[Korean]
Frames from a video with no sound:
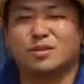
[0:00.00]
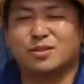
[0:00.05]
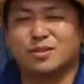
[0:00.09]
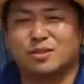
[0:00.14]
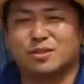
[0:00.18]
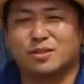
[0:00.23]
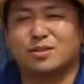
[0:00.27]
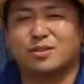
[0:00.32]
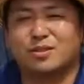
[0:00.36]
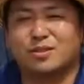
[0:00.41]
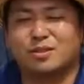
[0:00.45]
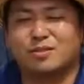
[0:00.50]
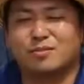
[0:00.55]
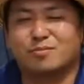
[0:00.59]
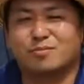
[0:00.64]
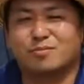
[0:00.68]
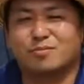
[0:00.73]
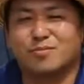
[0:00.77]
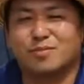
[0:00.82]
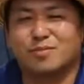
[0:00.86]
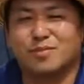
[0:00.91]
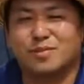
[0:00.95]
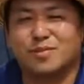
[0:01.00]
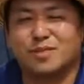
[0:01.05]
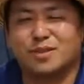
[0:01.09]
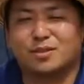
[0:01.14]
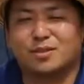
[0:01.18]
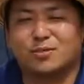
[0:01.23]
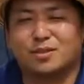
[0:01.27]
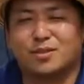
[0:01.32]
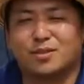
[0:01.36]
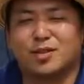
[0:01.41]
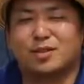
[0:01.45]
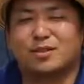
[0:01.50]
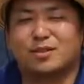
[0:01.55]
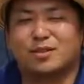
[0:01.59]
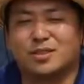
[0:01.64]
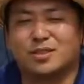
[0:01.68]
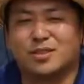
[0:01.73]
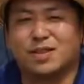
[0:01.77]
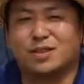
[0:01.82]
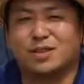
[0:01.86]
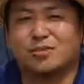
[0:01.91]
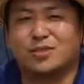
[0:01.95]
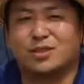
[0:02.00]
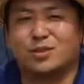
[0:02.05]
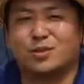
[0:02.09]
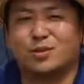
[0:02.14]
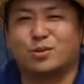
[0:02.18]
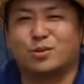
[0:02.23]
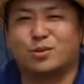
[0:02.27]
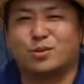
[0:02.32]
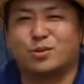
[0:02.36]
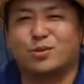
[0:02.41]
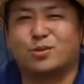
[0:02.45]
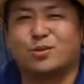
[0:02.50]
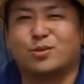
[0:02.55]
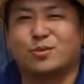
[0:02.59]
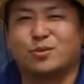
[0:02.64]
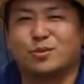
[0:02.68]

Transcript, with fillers: 그래서 우리 같은 사람들도